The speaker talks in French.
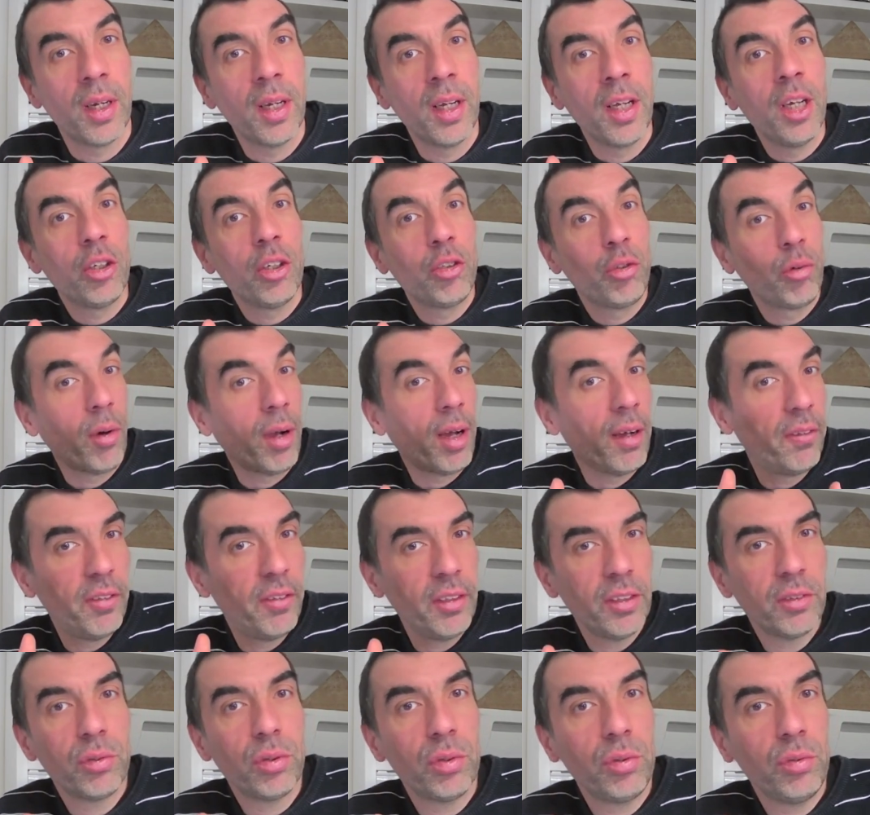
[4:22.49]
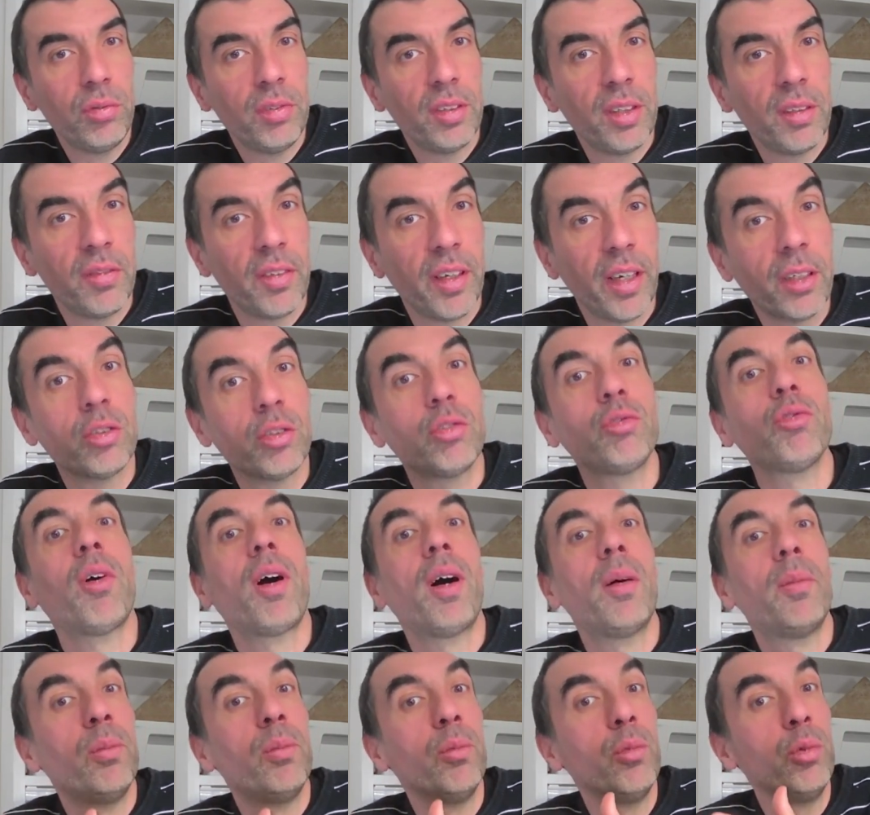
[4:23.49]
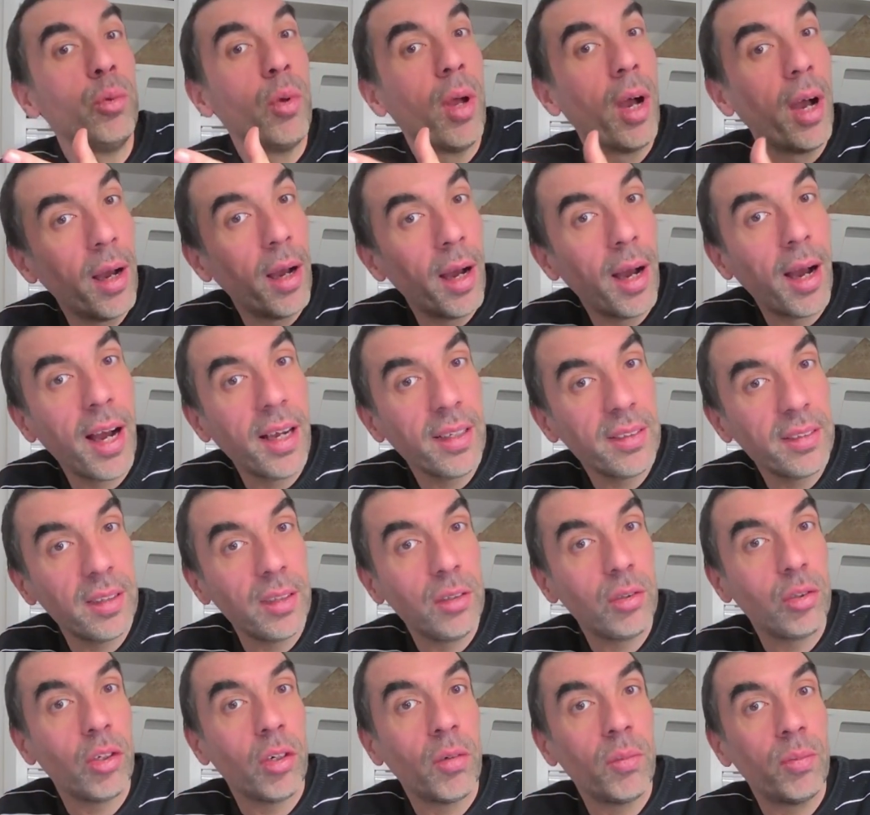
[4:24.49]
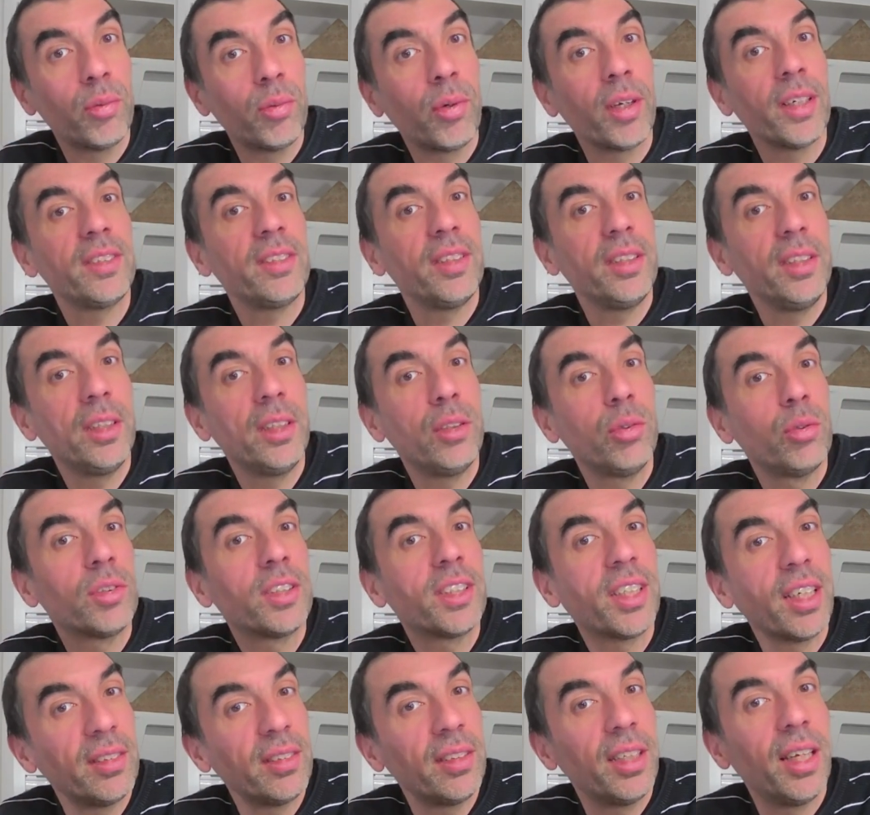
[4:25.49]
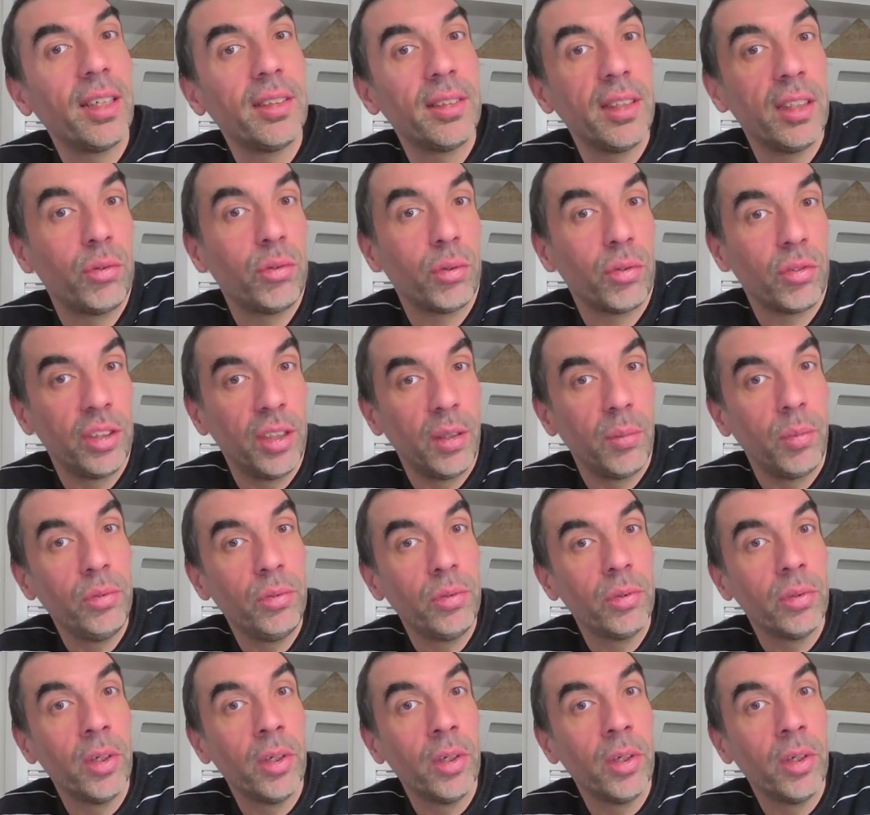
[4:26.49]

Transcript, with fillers: Tu auras fait ce que tu sais faire, tu auras eu assez de temps pour essayer de te casser la tête sur ce qui est plus,